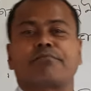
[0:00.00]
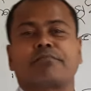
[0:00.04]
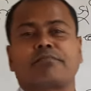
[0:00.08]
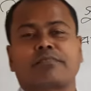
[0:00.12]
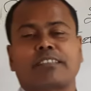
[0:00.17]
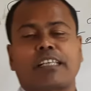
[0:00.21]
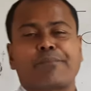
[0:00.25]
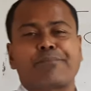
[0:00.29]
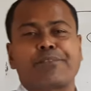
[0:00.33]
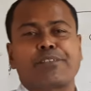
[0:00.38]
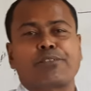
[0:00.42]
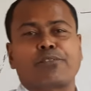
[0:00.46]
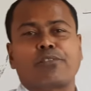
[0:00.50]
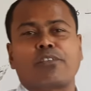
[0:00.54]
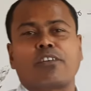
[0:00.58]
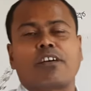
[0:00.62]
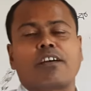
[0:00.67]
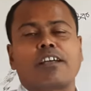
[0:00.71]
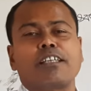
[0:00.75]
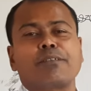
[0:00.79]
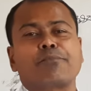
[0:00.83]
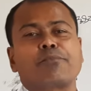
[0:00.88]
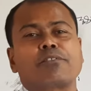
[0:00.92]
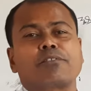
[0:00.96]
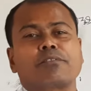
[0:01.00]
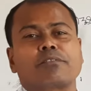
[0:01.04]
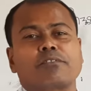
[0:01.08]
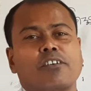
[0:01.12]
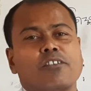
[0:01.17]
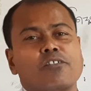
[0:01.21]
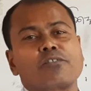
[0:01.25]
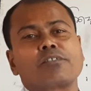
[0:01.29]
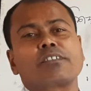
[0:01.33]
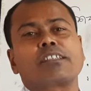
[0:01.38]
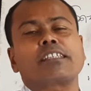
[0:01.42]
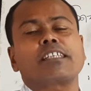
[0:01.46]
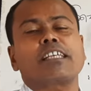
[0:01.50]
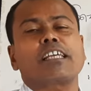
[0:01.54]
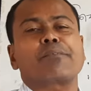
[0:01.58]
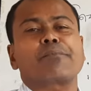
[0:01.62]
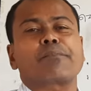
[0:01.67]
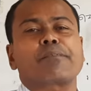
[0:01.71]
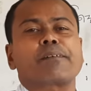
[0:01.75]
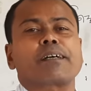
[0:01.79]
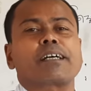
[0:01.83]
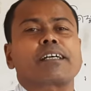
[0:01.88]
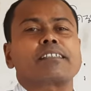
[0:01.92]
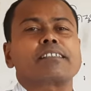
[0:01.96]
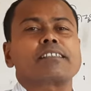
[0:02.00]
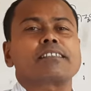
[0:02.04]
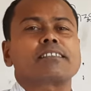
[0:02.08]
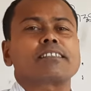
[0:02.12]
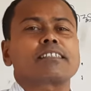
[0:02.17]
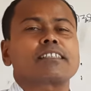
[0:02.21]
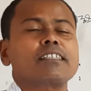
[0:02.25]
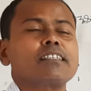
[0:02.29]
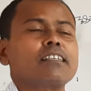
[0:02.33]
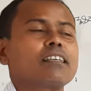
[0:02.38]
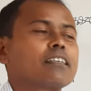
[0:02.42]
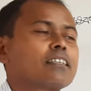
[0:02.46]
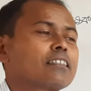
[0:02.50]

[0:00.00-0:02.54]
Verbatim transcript: সাবজেক্ট খোলা হয় এবং তখন থেকে আমি বাংলাদেশ থেকে